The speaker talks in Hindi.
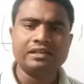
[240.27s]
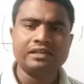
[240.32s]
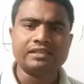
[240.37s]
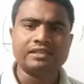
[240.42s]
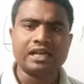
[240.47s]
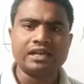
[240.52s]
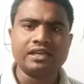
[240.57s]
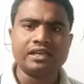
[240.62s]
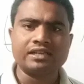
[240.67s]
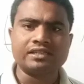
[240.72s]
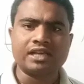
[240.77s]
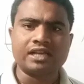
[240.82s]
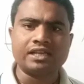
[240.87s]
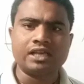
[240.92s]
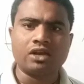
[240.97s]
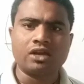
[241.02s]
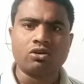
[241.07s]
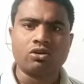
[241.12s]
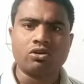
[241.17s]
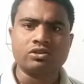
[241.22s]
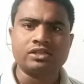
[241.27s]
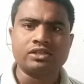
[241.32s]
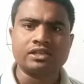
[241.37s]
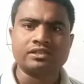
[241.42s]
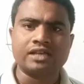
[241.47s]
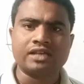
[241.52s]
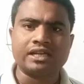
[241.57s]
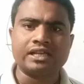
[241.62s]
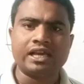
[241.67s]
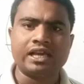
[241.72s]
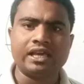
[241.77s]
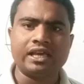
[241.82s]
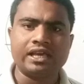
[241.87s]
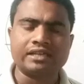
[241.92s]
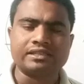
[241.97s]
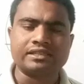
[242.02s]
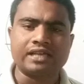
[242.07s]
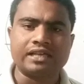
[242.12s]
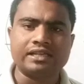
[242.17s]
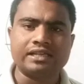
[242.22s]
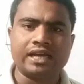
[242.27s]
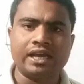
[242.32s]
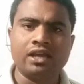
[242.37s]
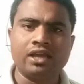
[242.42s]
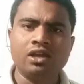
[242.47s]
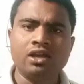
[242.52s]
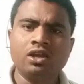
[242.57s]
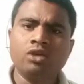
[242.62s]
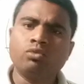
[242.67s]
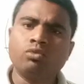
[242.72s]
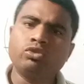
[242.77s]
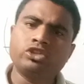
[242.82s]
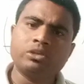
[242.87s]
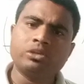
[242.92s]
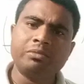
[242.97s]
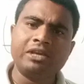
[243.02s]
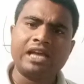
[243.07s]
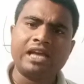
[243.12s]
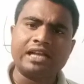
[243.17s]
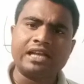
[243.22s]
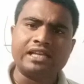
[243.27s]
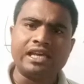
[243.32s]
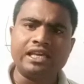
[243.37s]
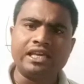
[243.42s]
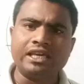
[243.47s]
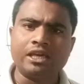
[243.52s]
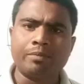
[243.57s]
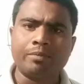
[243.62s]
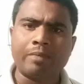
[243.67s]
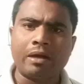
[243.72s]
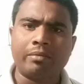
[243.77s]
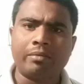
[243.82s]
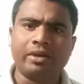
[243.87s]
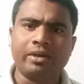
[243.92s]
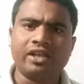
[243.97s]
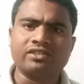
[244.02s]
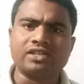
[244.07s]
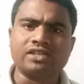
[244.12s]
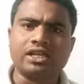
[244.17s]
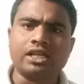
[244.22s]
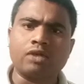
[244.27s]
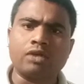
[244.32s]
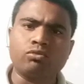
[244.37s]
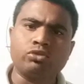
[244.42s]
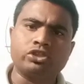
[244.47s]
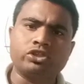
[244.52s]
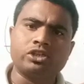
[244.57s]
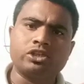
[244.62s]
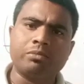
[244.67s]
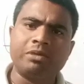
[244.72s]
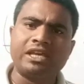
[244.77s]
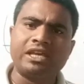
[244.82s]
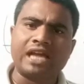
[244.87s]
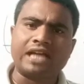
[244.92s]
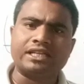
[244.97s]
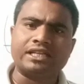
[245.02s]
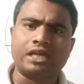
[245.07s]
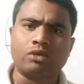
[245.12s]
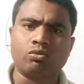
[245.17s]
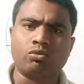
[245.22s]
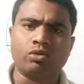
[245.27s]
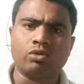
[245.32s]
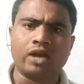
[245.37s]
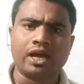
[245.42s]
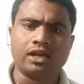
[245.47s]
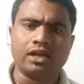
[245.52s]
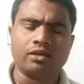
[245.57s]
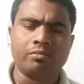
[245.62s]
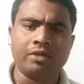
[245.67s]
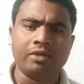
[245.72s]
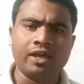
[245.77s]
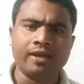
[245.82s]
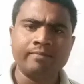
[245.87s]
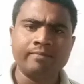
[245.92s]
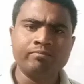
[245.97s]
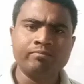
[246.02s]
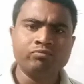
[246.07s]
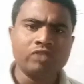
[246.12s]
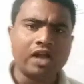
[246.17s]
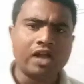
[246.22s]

साइन एक्स आ जाए कॉस एक्स आ जाए एक्स आ जाए कुछ भी आ जाए ई के पावर एक्स आ जाए कुछ भी आ जाए पूर्णांक में